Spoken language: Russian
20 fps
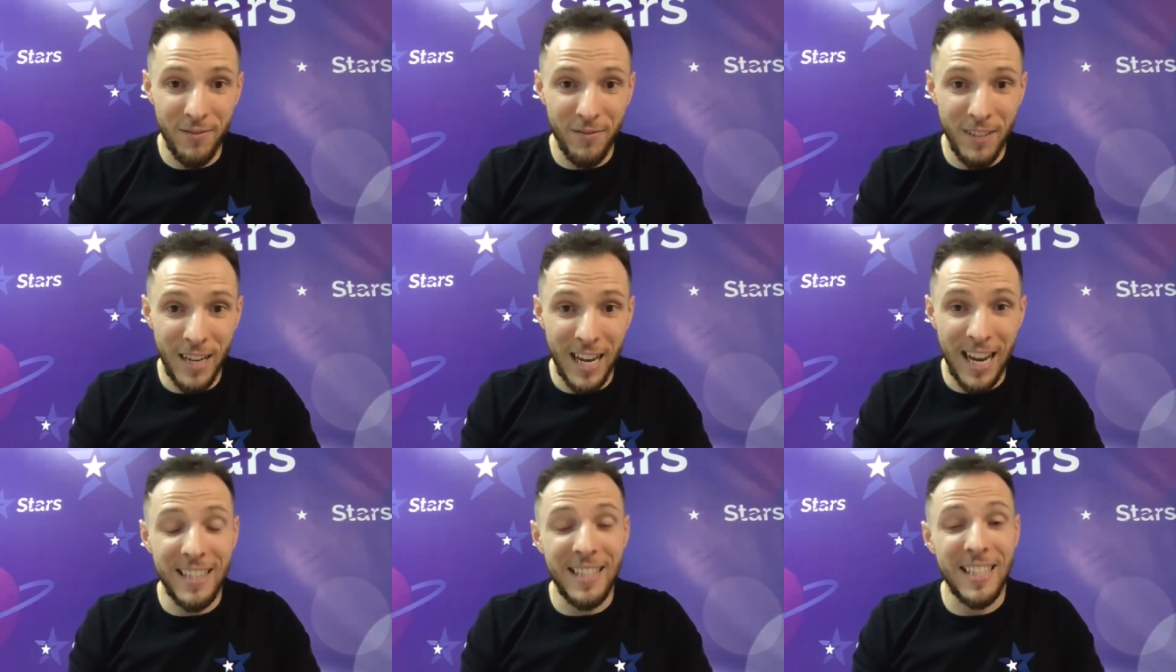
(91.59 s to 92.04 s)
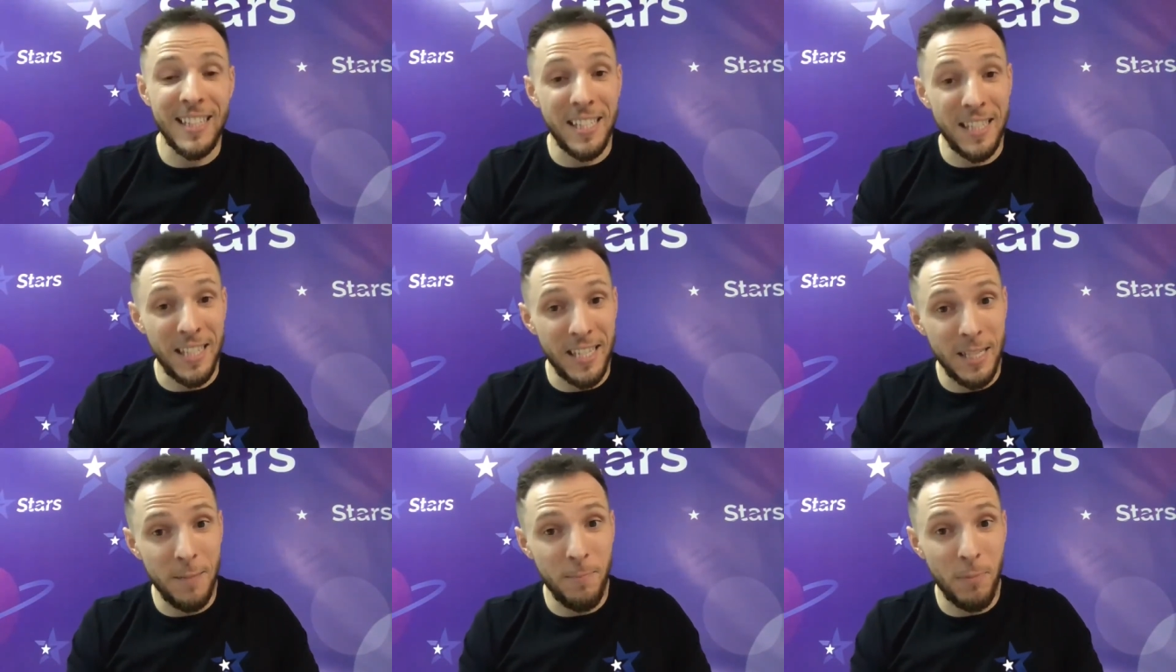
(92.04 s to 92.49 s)
Это за
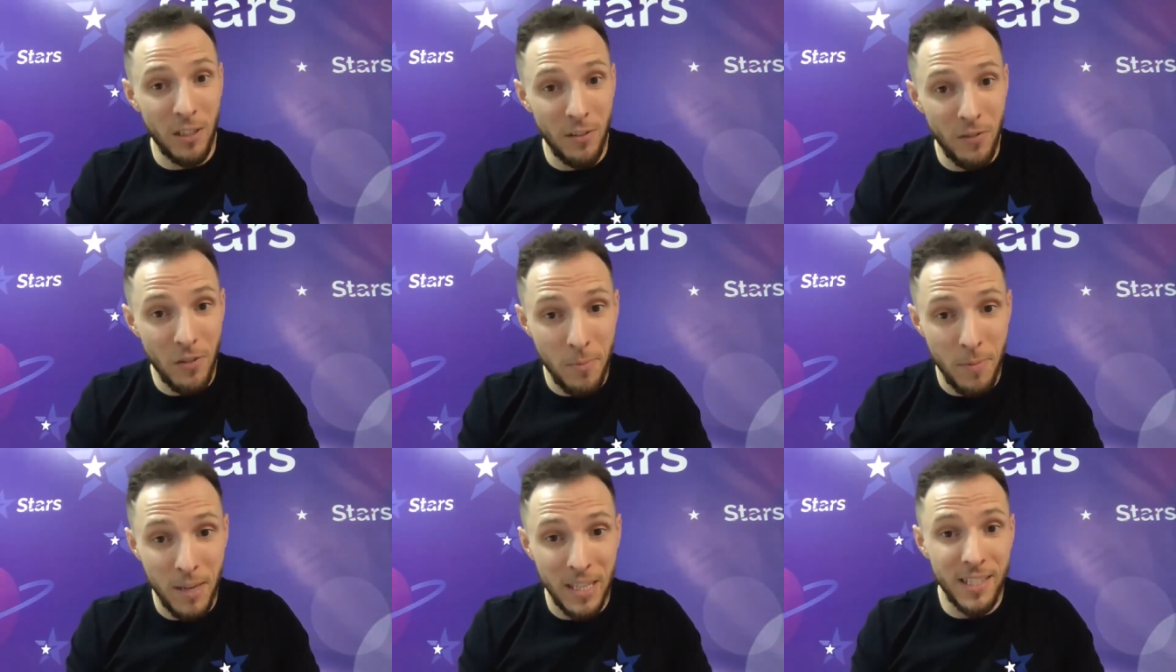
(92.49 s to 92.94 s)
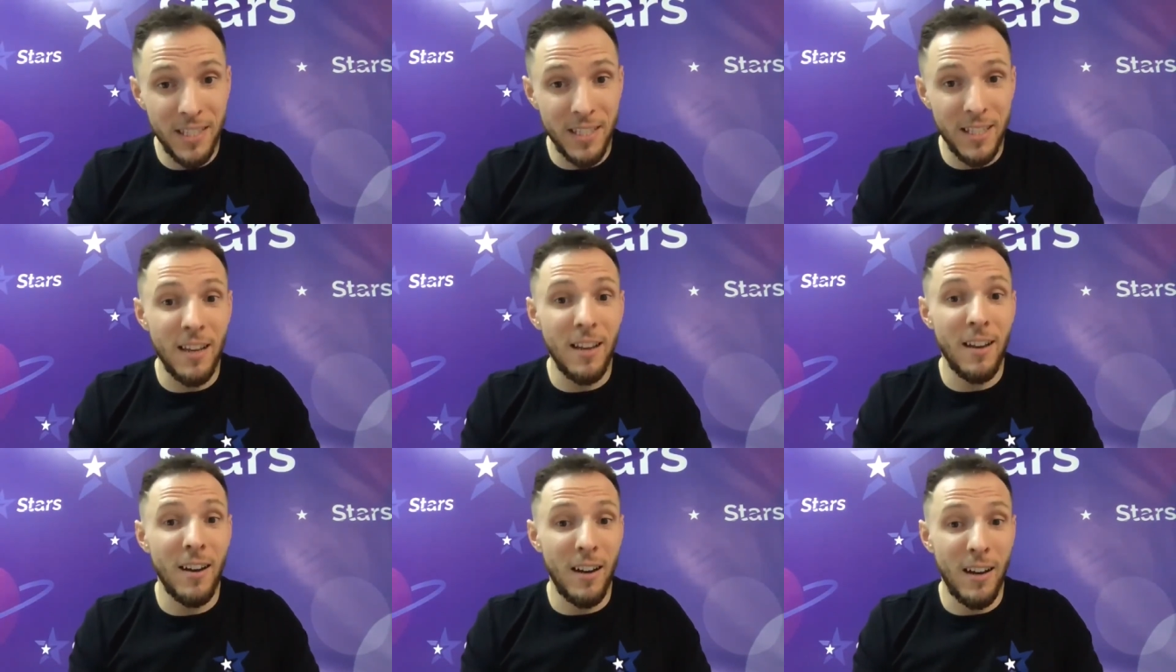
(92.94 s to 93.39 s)
3,5 месяца
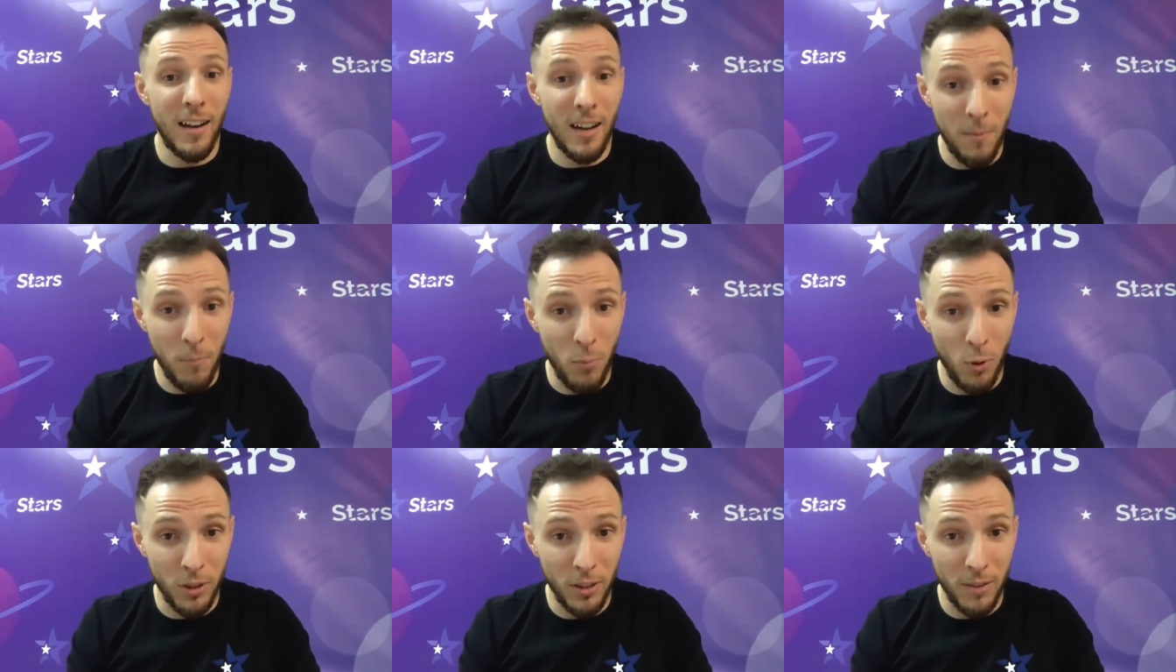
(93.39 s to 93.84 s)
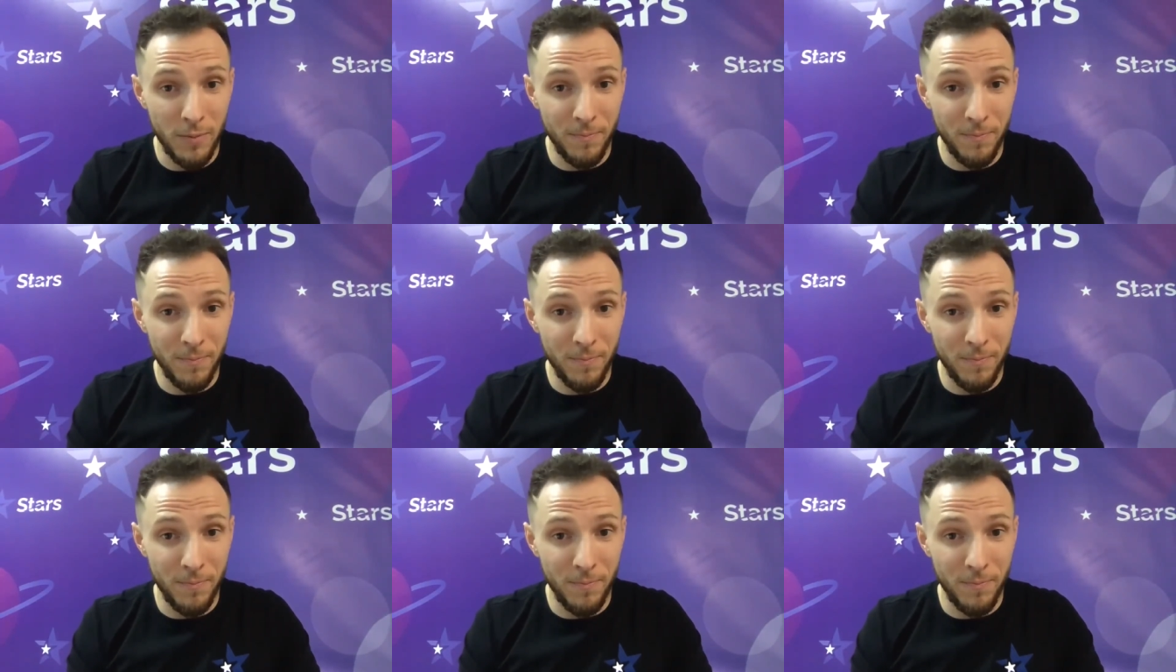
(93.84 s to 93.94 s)
работы.